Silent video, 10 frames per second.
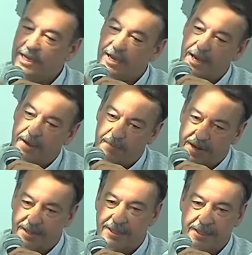a
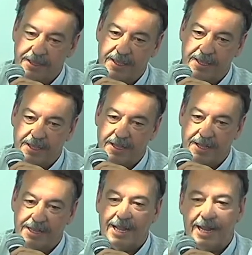besoin
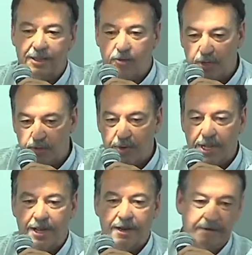d'un pilote qui
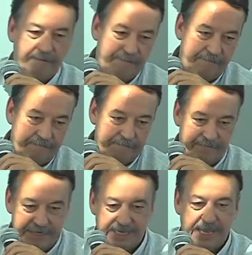est un
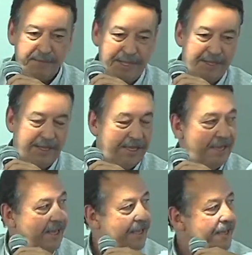talent
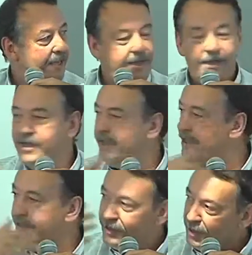euh,
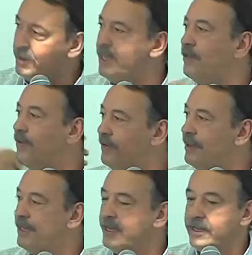naturel,
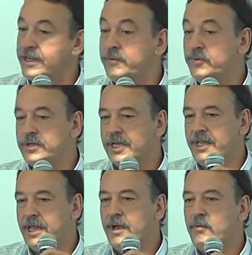euh,
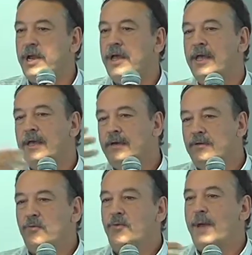physique, et
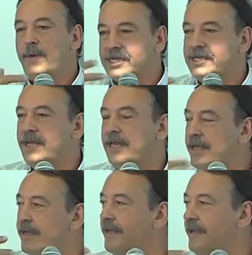on veut
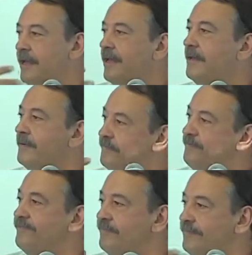aussi qu'il ait
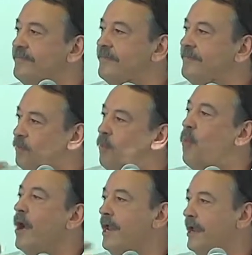
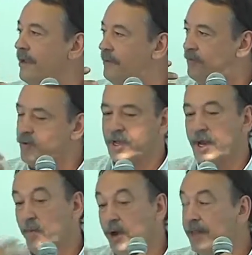une
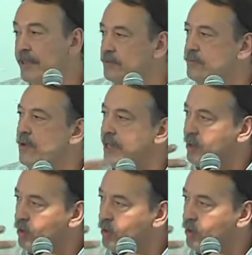bonne base.